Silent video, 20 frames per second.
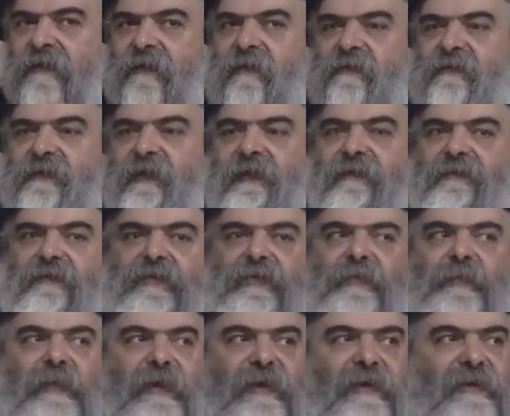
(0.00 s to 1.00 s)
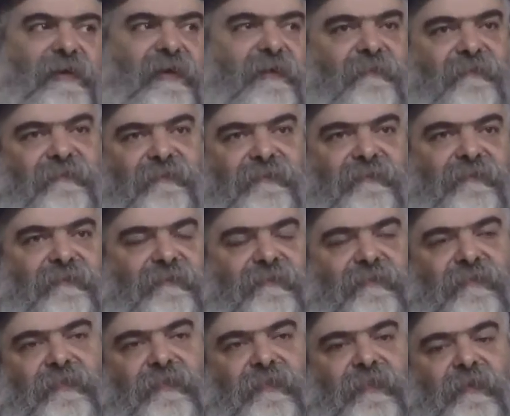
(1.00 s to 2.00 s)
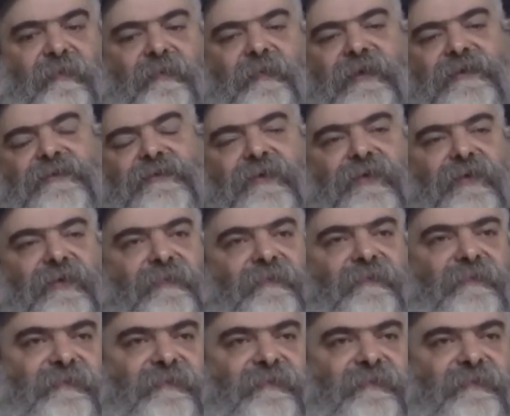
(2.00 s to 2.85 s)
Il s'est arrêté de parler parce que